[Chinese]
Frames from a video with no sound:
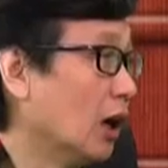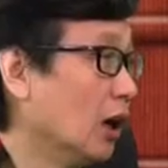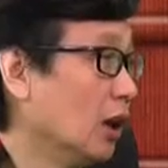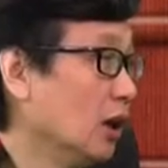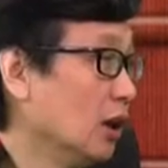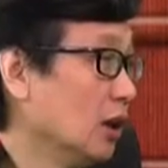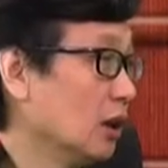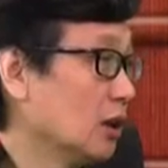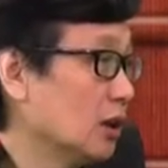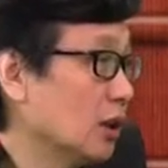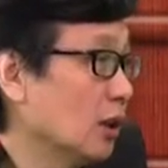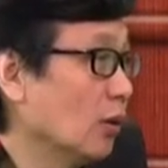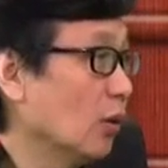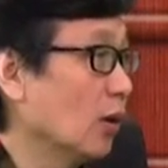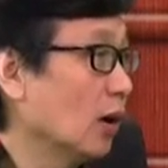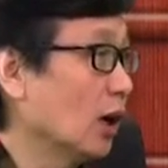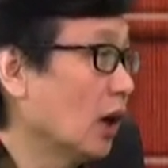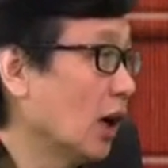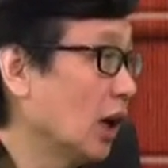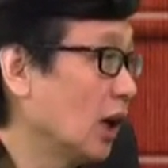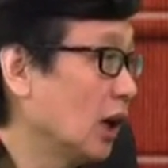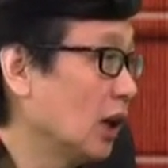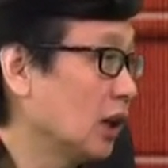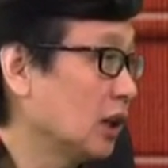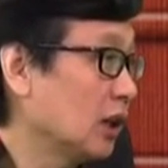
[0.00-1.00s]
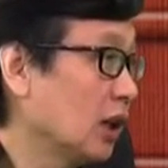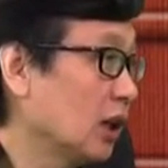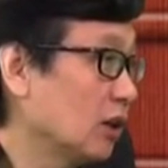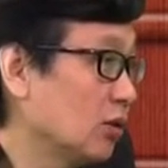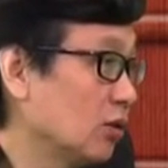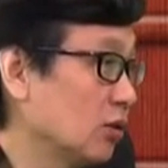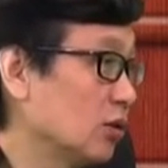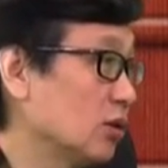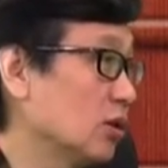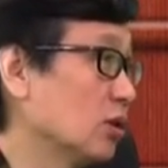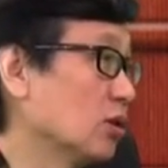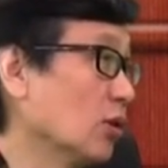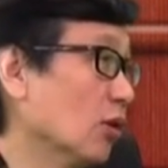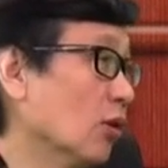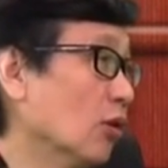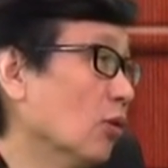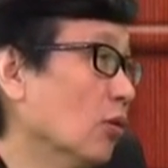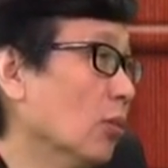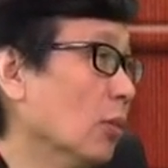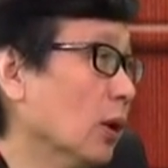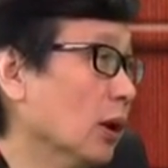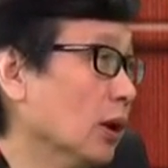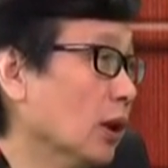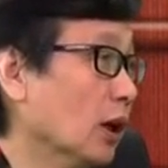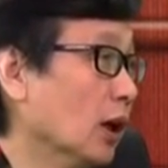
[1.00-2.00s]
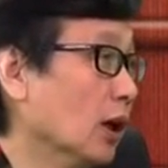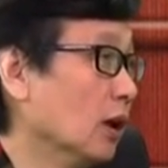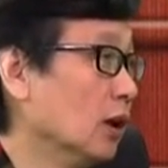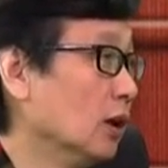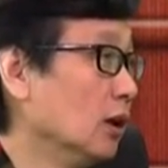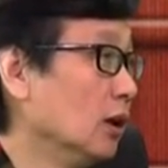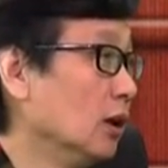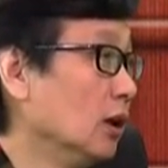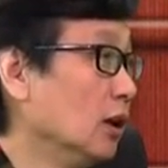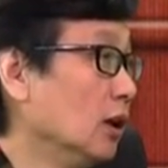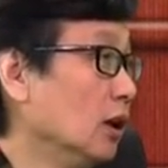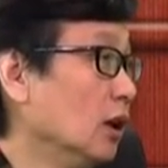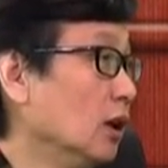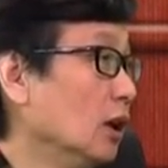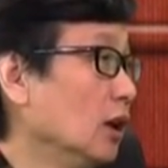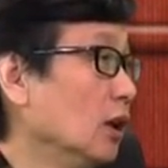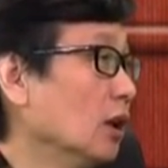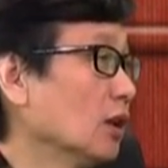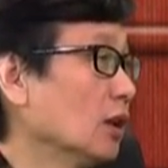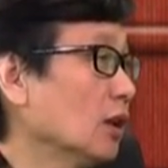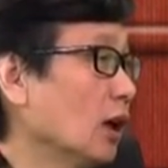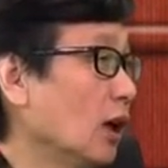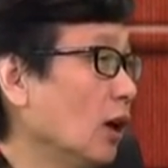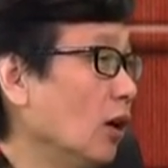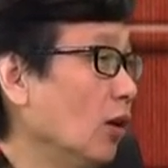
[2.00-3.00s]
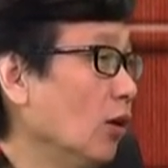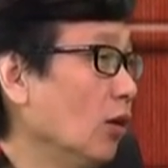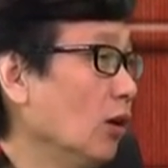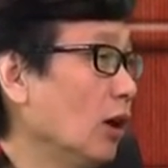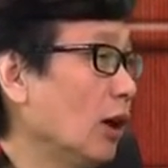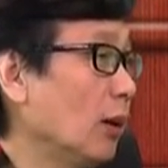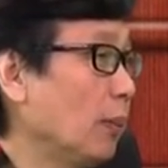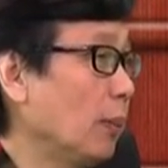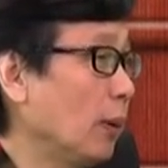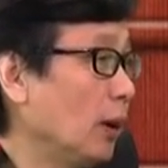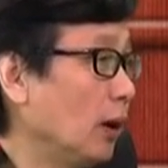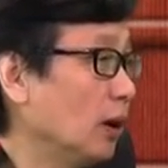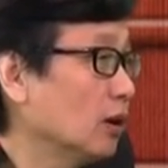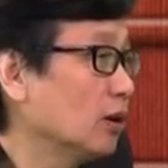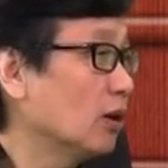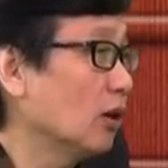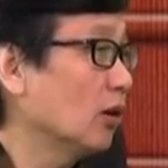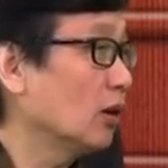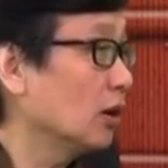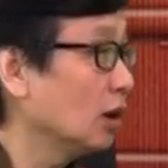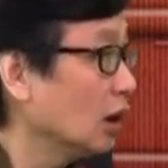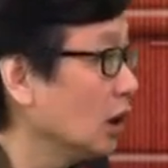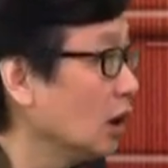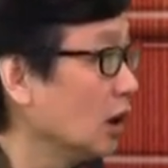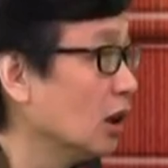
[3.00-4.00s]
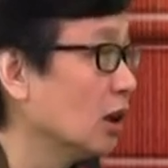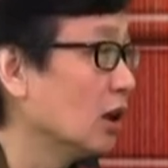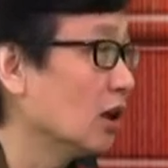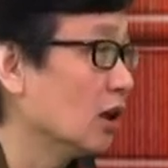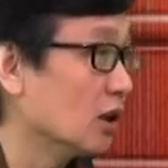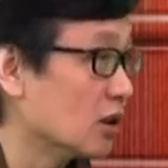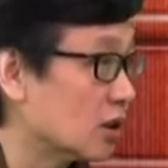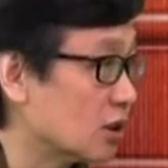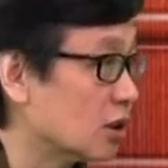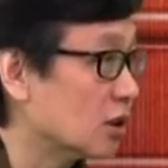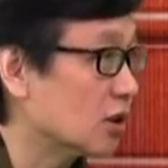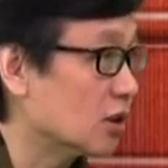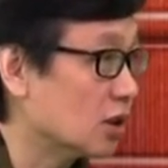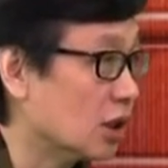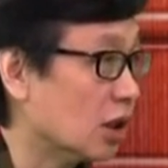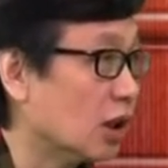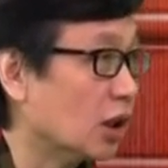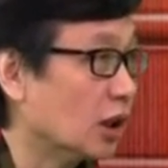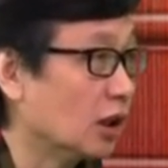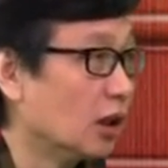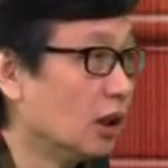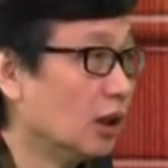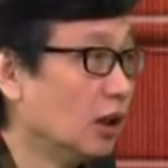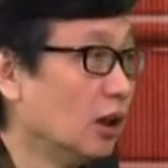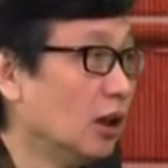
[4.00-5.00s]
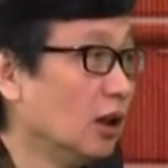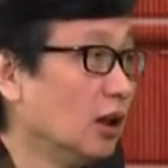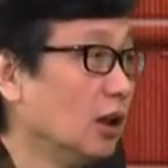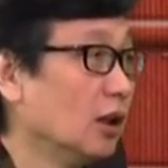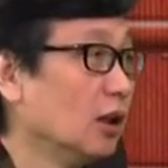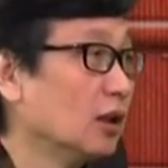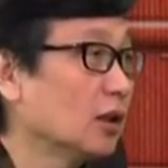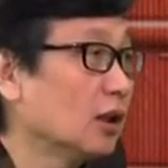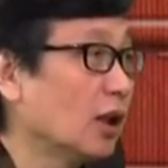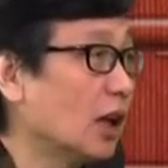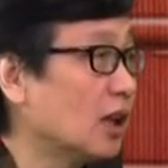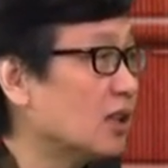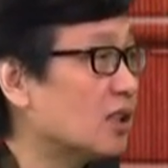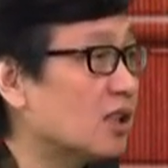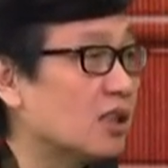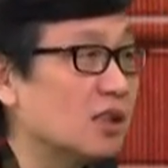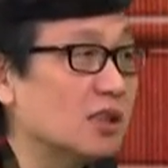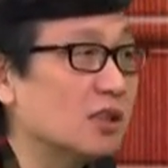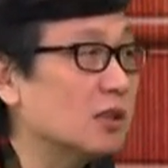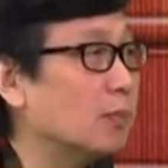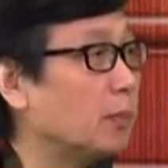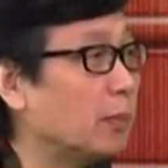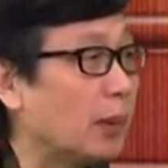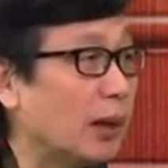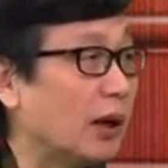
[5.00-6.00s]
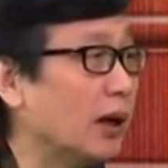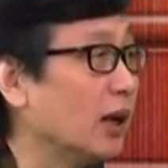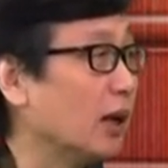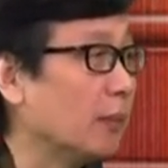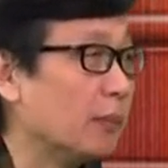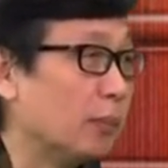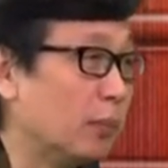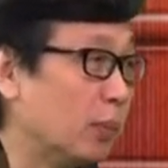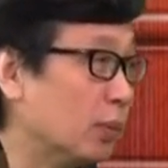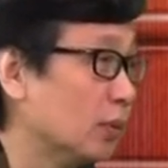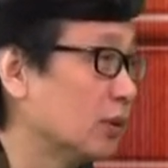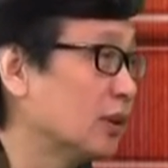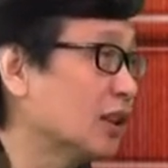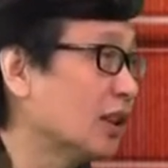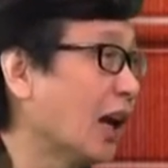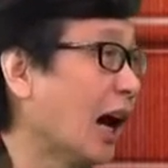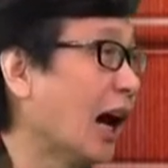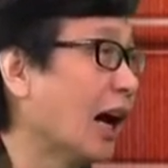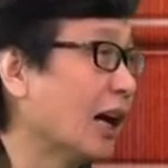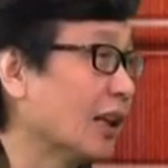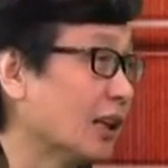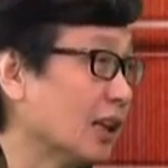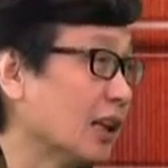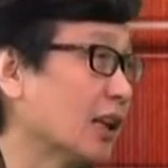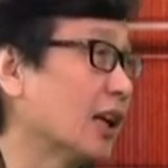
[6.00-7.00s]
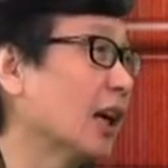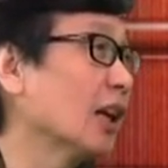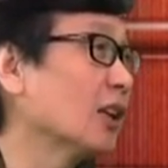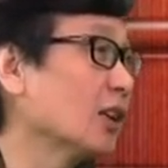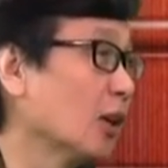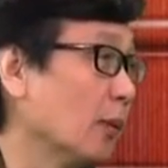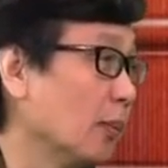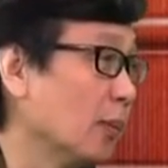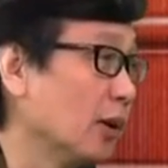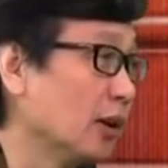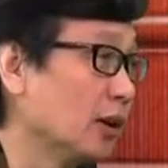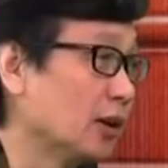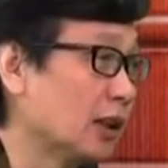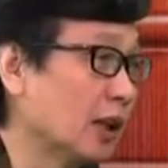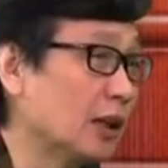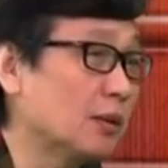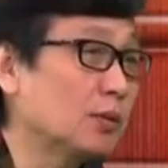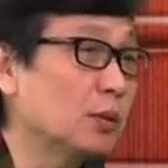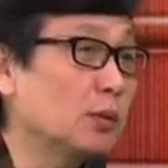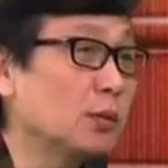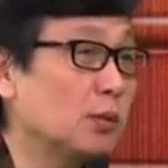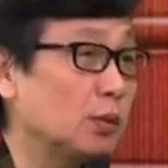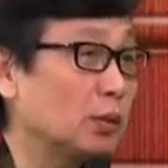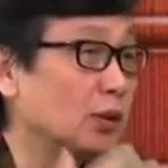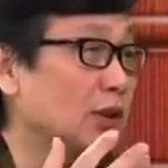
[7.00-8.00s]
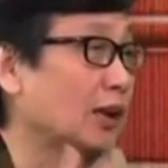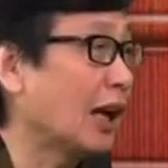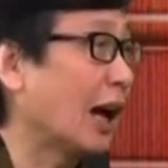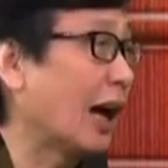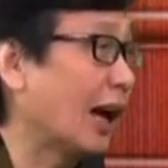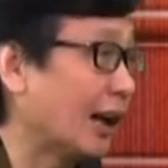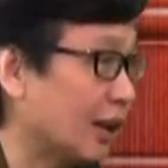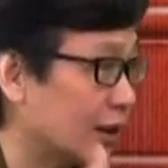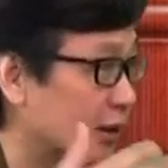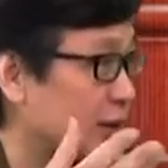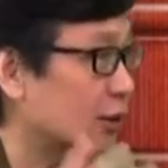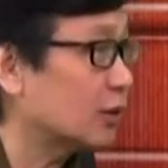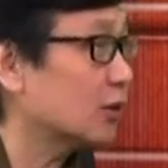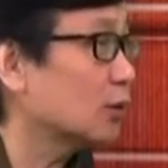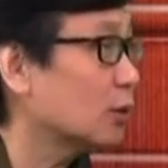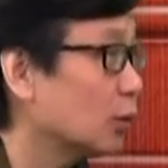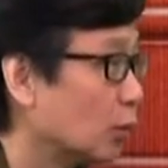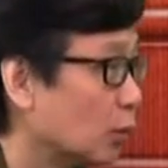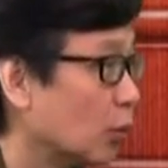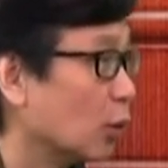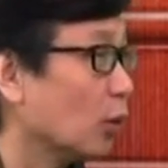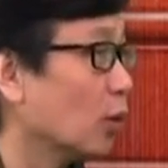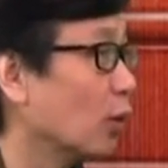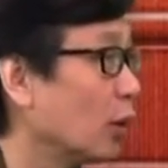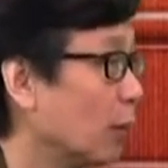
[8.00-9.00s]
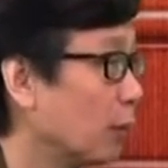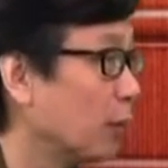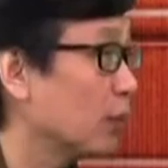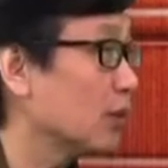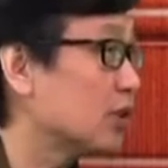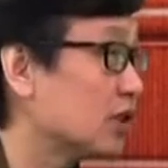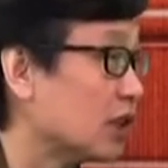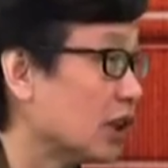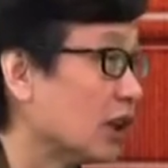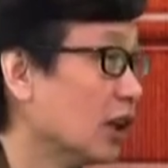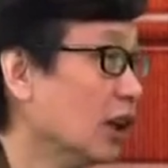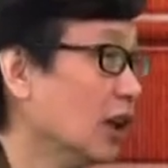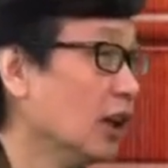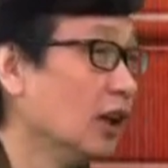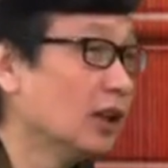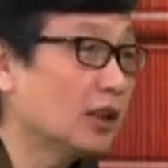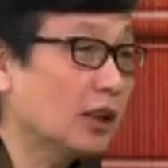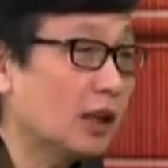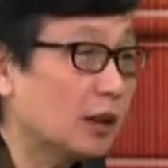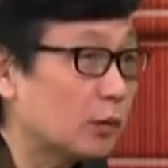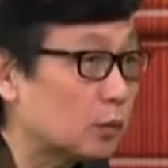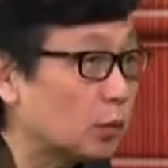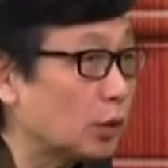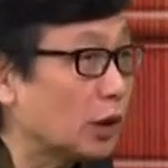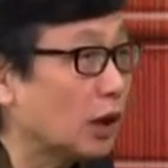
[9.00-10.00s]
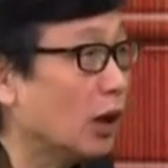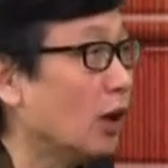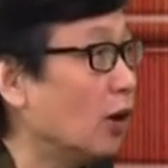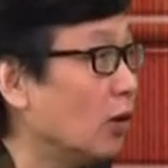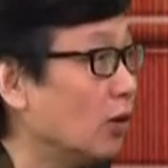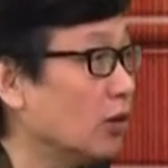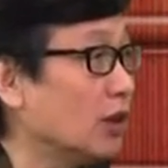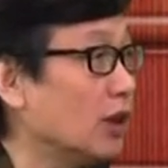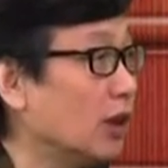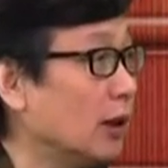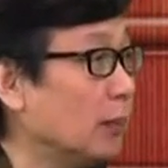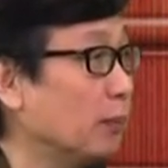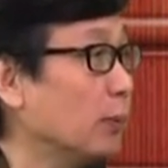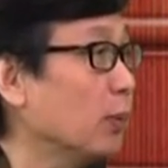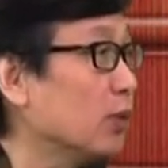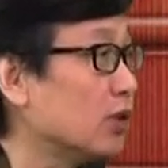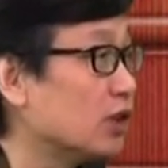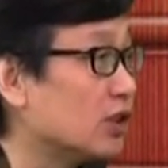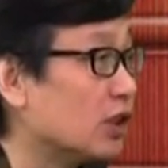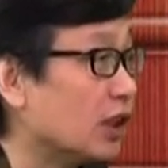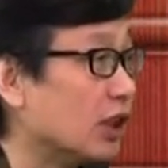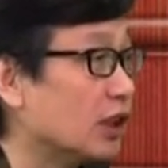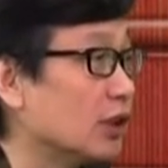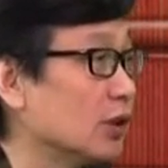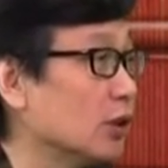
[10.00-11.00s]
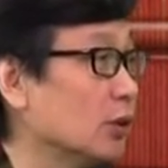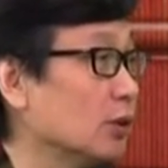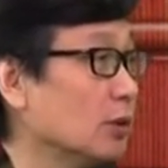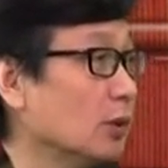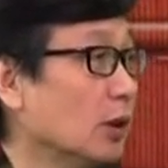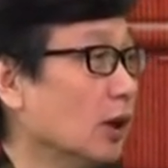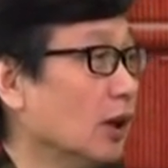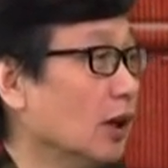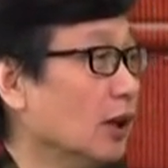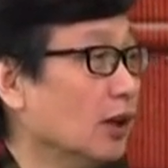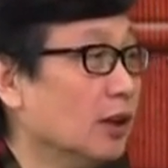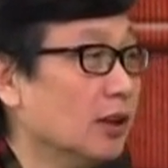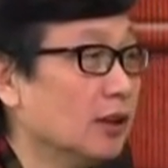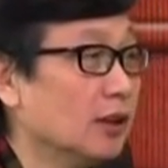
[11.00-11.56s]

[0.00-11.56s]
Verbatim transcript: 啊，在我看来他就是走后门呐、啊，他后来碰到任何事情。 他其实本领不大，你看到没有？他出去打总归不行，他最后一不行就